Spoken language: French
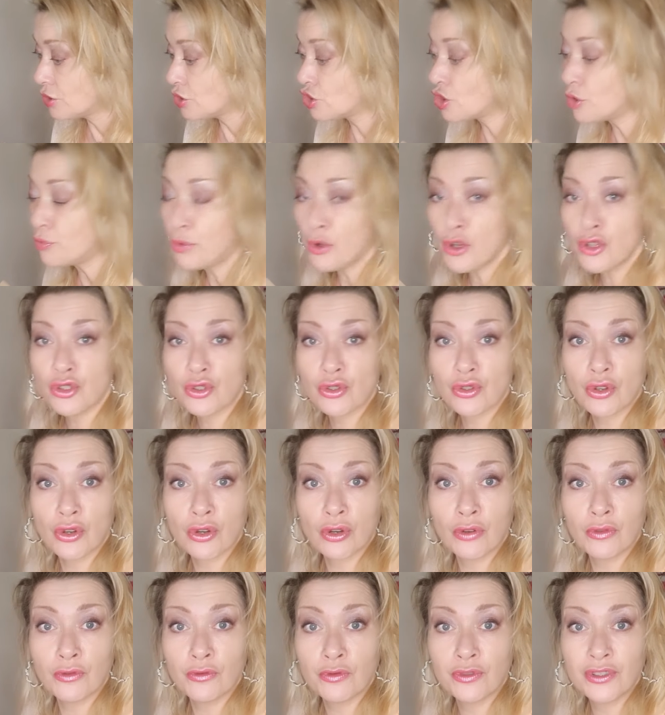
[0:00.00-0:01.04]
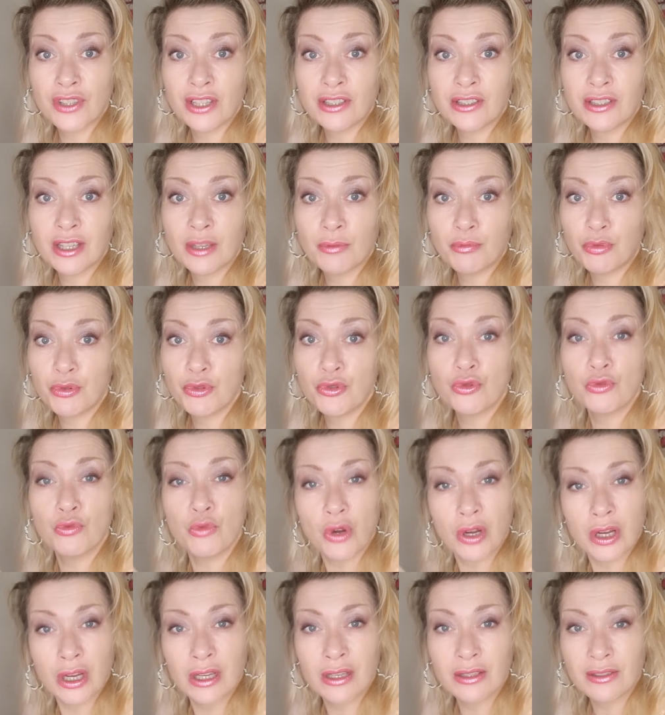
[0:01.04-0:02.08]
je pense que vous étiez plus ou
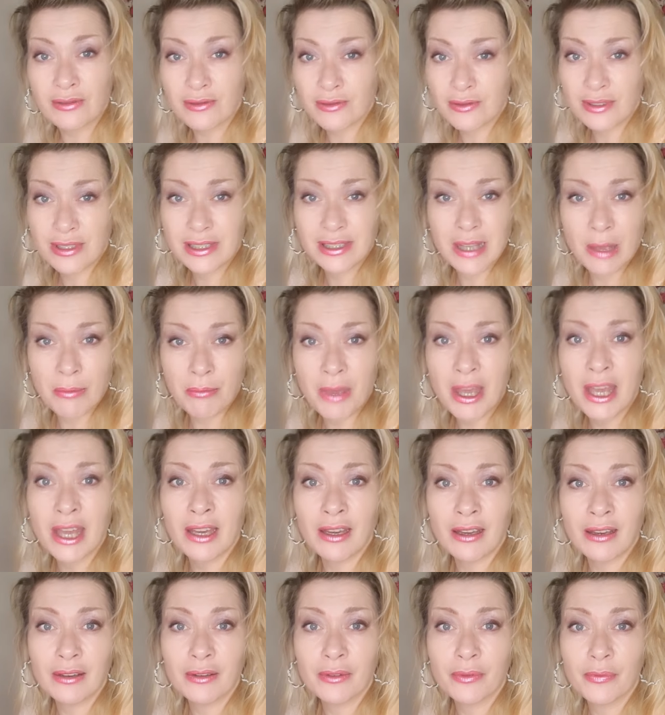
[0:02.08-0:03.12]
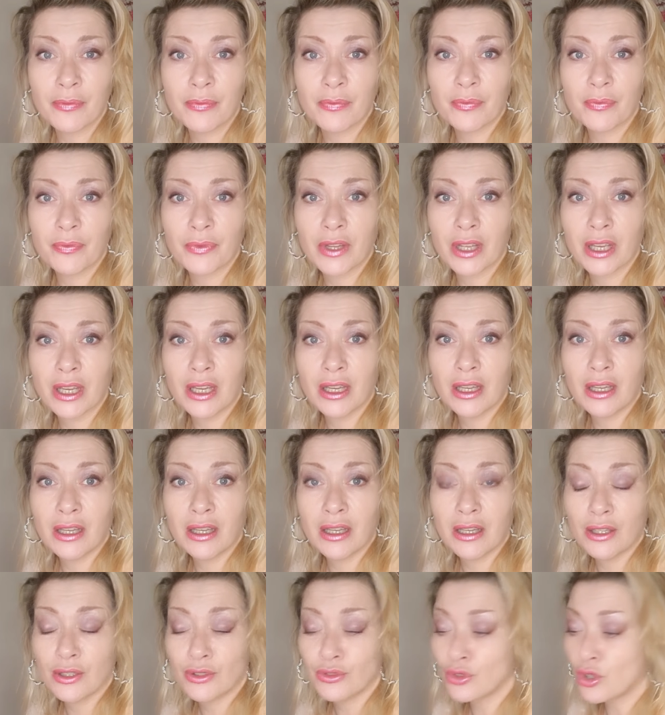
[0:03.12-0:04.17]
moins sa mère,
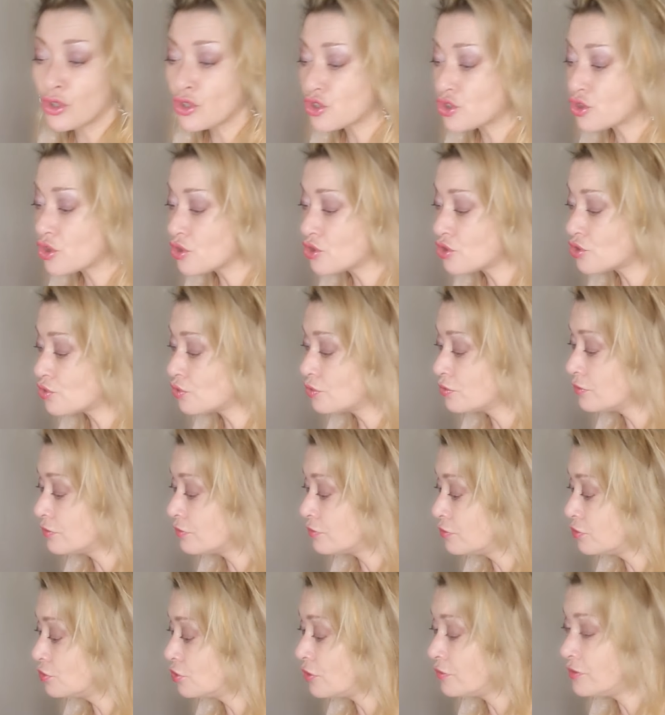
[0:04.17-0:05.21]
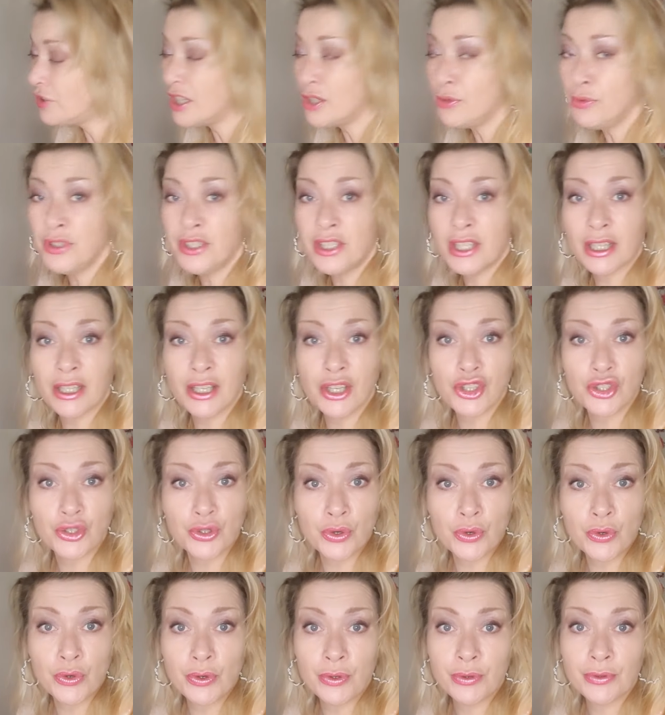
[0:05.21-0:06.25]
dans le sens où vous deviez lui dire les
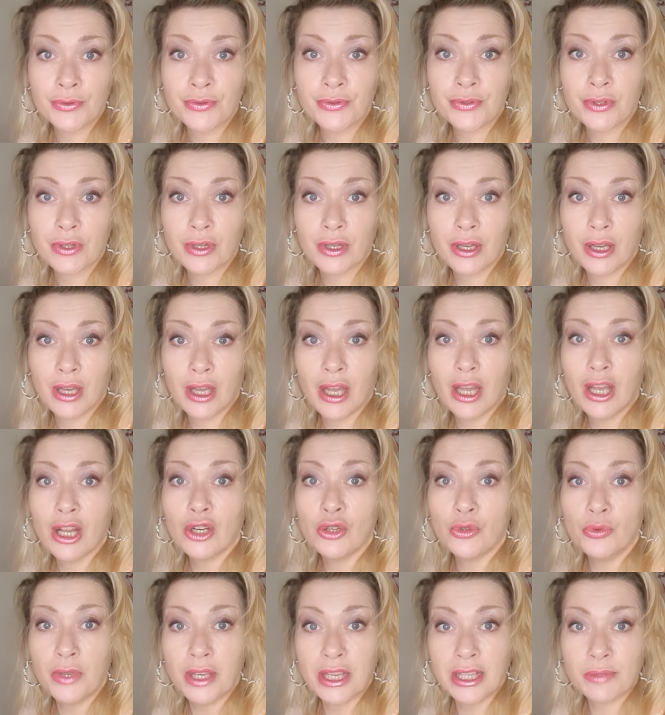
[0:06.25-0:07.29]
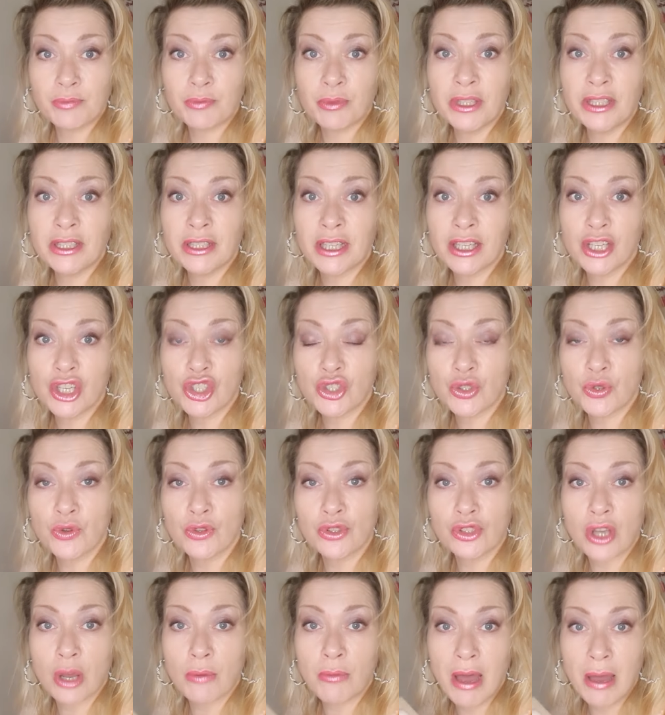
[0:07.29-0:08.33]
choses, lui expliquer les
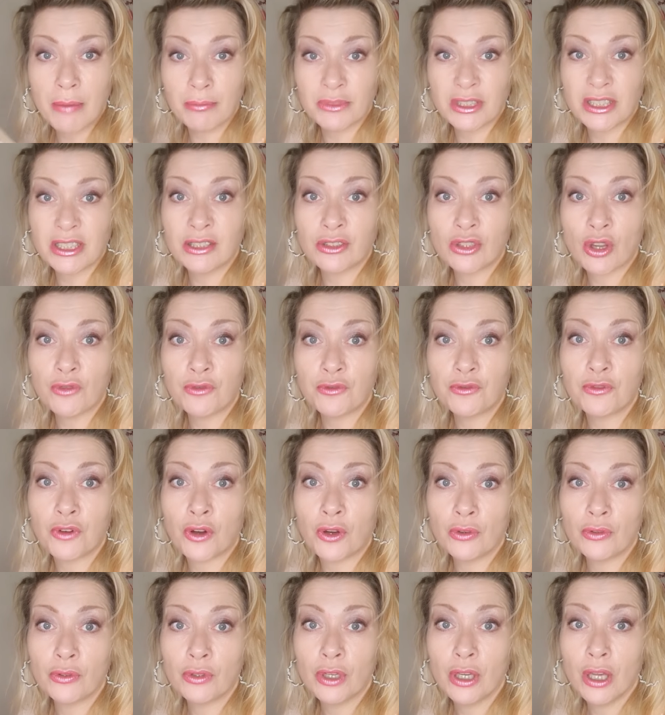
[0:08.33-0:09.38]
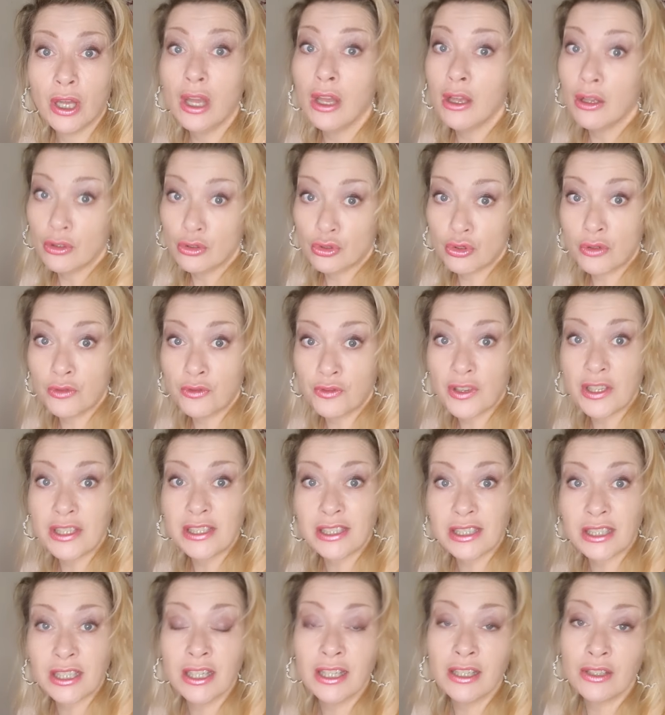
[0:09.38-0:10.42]
choses comme un petit enfant. Tu fais
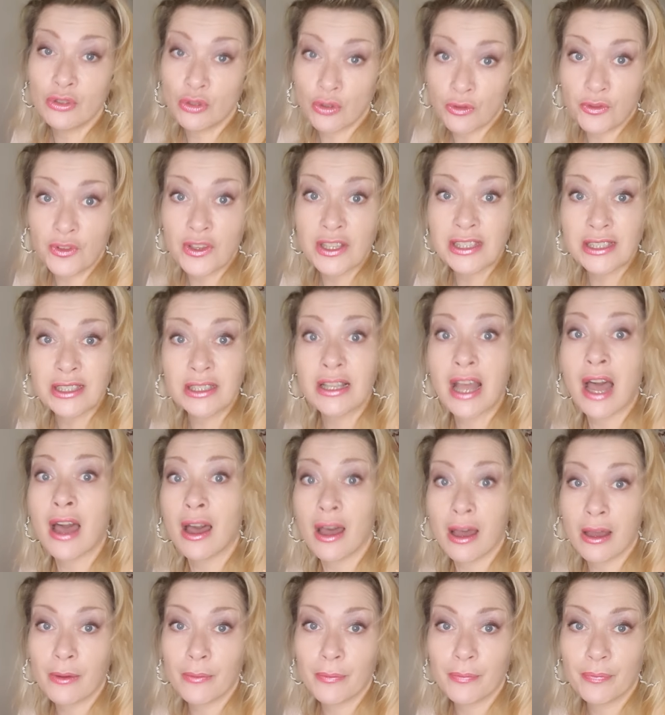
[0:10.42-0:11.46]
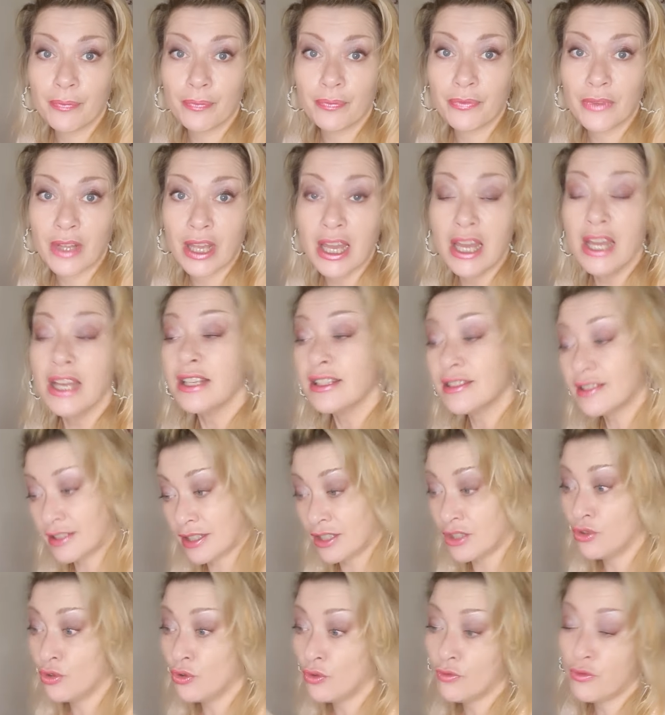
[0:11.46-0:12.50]
ci, tu fais ça.
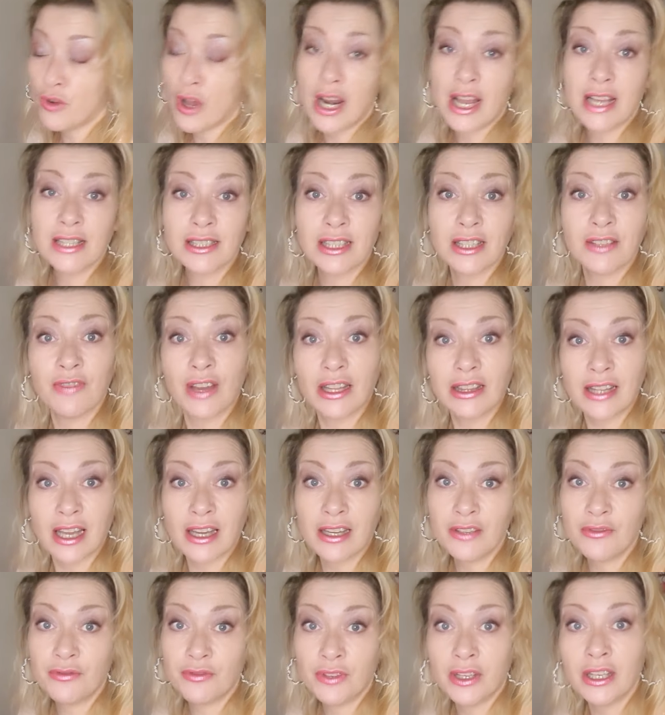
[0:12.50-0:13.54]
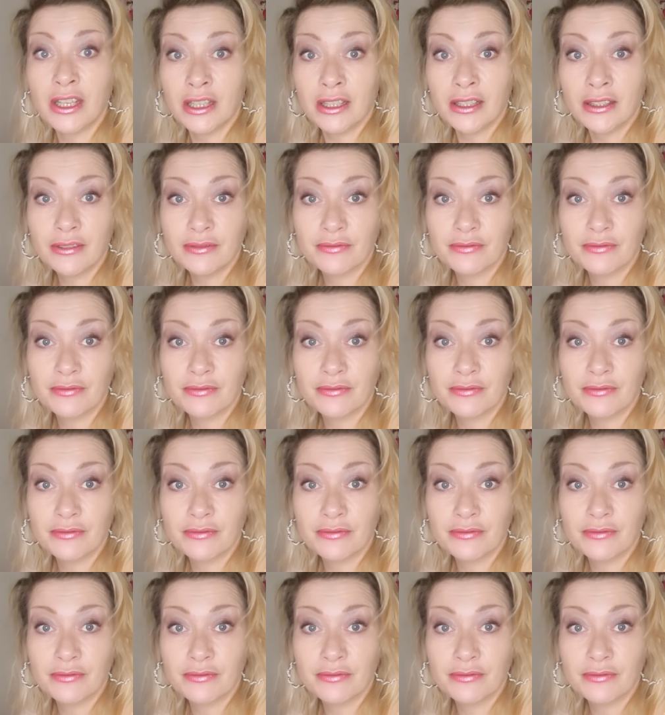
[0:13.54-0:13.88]
Sinon, voilà ce qui va t'arriver.